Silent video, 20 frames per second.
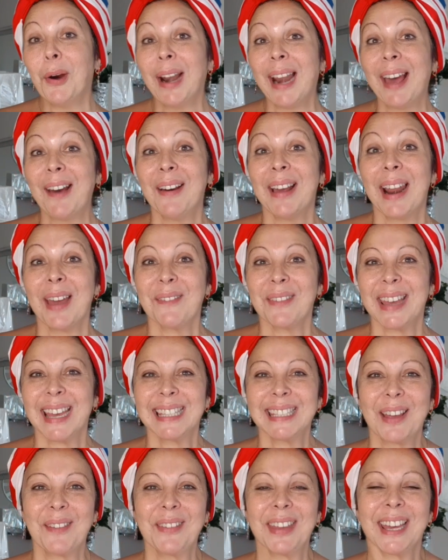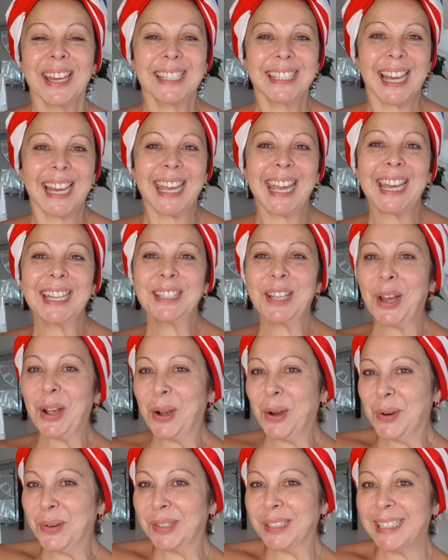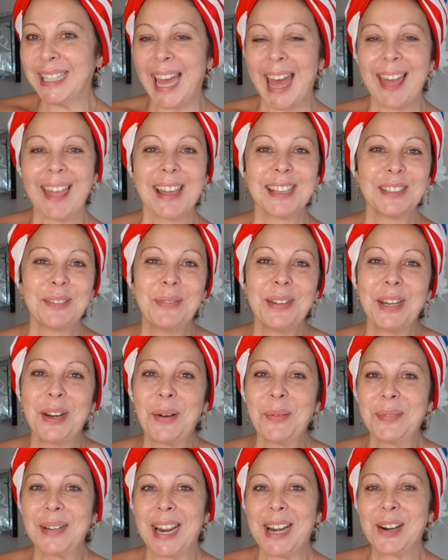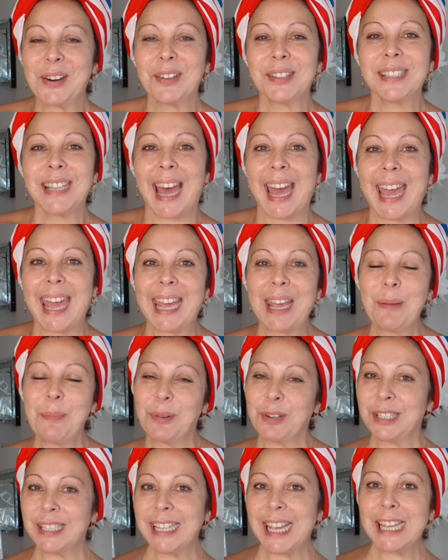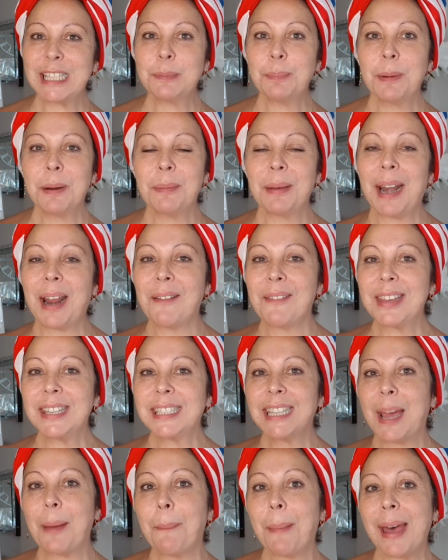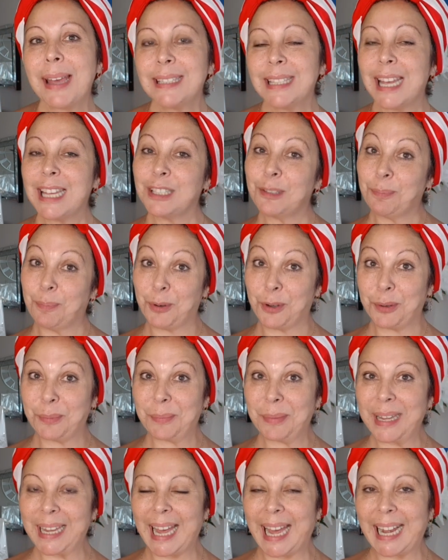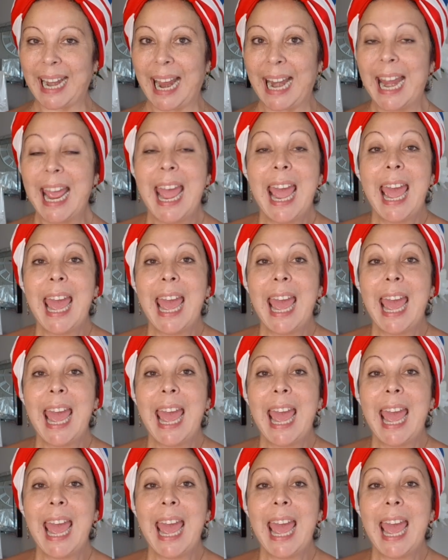Hola, hola amigos, amigos, aquí estoy con ustedes. Mi nombre es Rosa Egui por si es primera vez que pasas por mi canal.